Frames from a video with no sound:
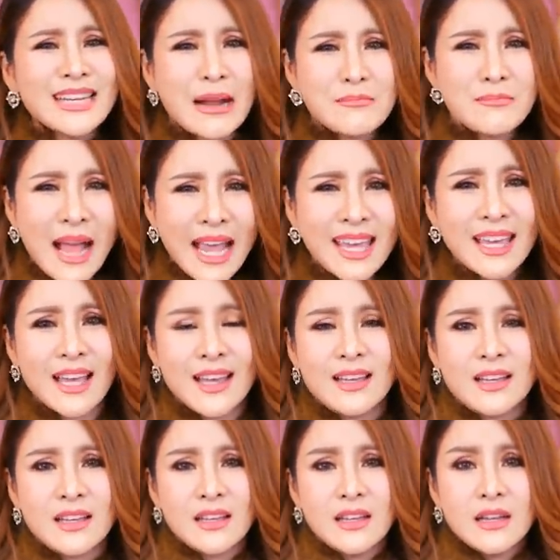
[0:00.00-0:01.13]
เด็กใหม่อ่ะ
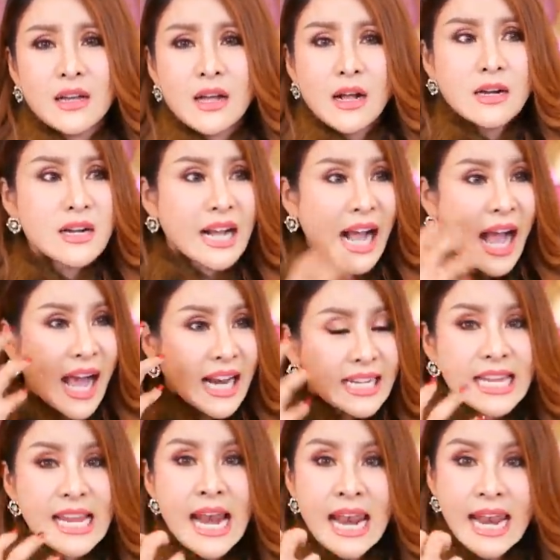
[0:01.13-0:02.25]
คือการ
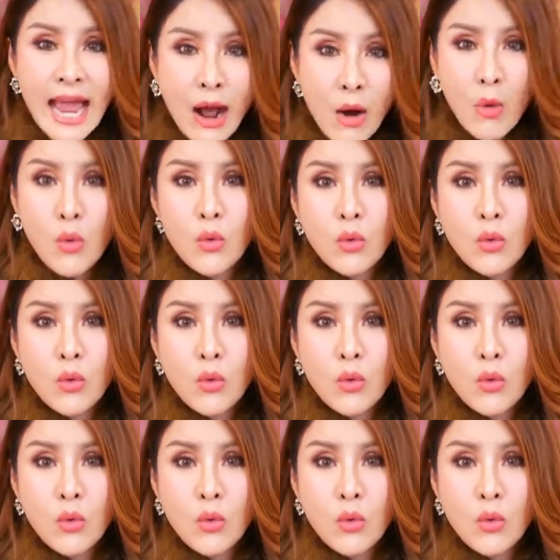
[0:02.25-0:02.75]
ที่เรา